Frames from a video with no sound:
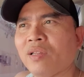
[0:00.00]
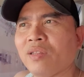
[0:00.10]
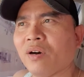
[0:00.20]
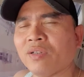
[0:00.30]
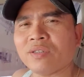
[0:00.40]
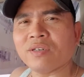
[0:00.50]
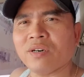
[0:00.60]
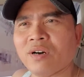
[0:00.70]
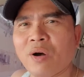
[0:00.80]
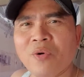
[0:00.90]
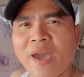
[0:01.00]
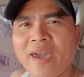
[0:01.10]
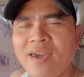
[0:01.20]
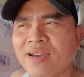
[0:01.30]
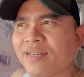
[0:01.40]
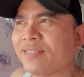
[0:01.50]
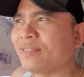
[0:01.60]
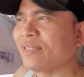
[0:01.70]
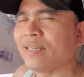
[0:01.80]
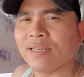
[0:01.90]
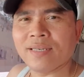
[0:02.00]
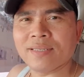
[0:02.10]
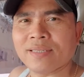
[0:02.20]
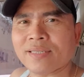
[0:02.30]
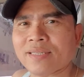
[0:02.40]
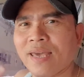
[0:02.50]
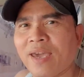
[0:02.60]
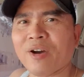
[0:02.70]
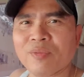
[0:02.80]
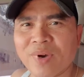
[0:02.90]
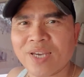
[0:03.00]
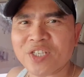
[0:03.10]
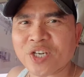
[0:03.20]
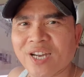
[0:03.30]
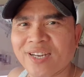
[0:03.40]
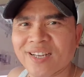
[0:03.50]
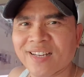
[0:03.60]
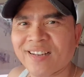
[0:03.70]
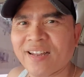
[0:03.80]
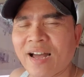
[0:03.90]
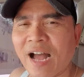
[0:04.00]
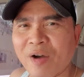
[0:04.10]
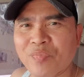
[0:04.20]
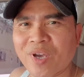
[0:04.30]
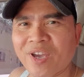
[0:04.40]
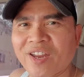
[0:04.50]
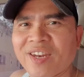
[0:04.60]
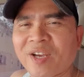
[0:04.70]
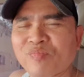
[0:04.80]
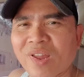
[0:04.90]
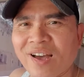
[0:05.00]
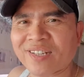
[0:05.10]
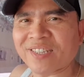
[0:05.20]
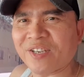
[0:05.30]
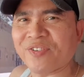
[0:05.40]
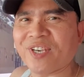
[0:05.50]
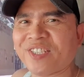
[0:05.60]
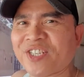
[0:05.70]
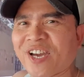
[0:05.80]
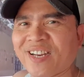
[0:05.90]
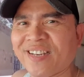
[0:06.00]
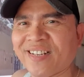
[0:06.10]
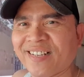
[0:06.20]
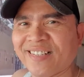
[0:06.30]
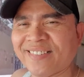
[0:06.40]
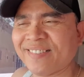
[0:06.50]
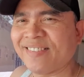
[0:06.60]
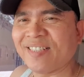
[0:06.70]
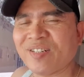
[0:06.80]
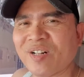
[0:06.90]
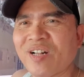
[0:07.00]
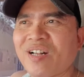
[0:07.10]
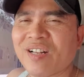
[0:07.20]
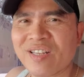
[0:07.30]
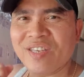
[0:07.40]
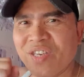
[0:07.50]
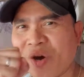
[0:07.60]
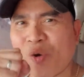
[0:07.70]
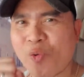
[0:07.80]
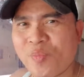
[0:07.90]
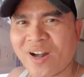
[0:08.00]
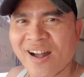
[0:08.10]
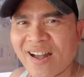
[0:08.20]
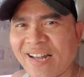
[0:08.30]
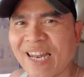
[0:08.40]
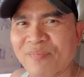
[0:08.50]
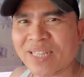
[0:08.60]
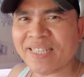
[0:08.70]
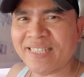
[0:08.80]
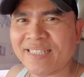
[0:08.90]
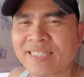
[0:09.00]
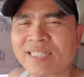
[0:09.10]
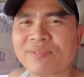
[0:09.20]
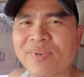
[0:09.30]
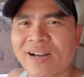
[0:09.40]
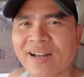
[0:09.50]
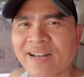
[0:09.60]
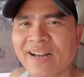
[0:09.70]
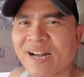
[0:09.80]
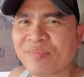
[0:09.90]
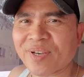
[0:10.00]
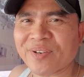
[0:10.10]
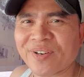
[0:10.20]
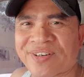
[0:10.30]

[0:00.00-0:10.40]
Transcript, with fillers: don't go away stay on my channel. Happy Ending Vlog TV channel. Yo mga kalapatids, mga kahapi ko